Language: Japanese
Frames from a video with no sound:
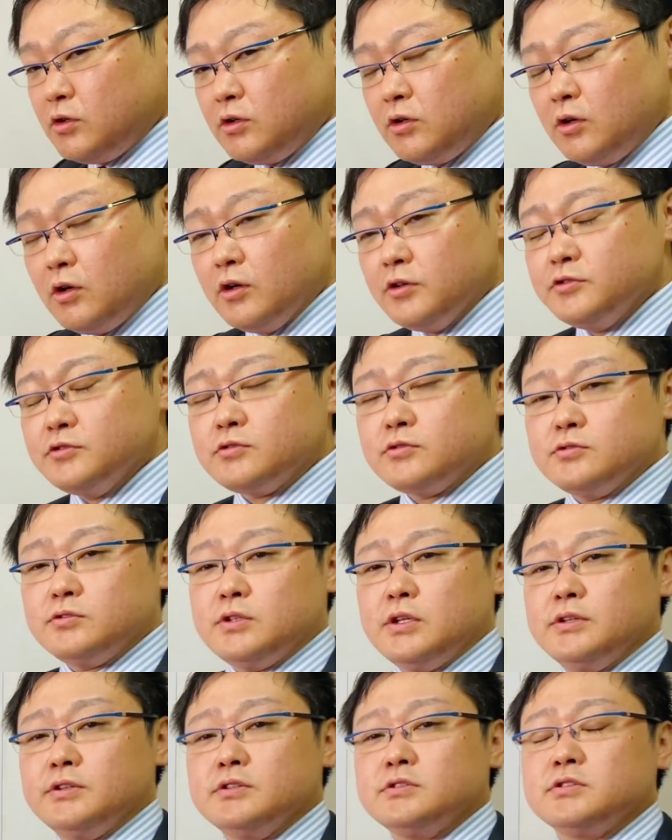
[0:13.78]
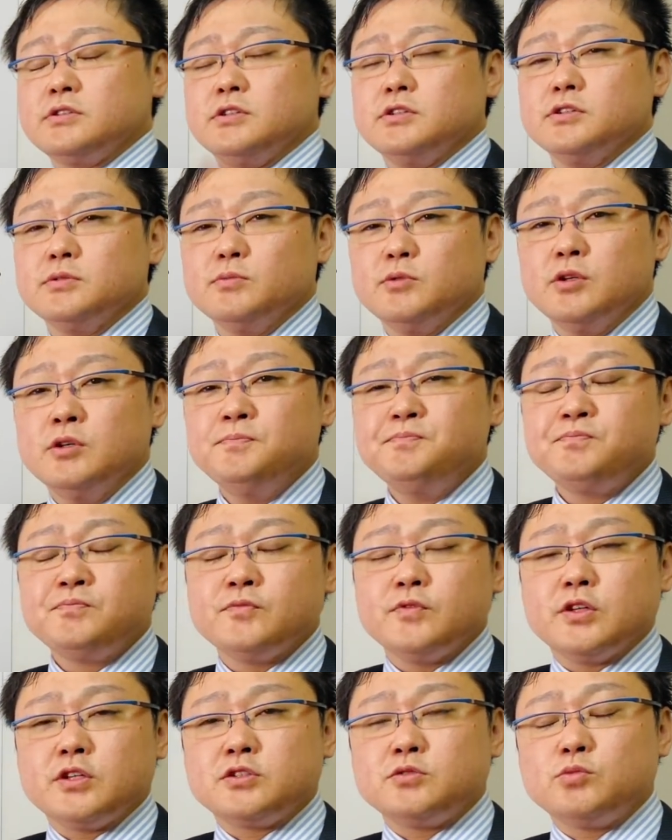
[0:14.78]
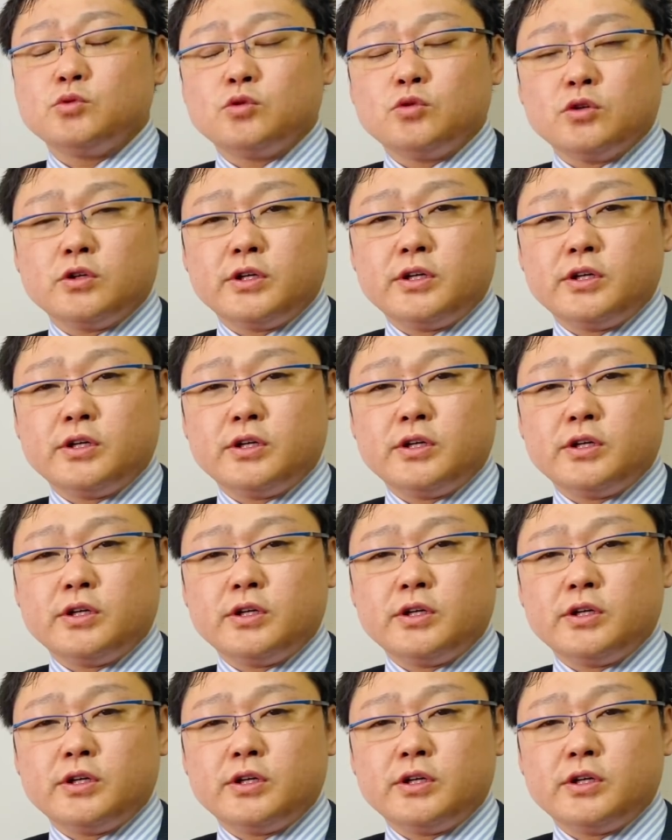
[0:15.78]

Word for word: ということなんですけれども私もこ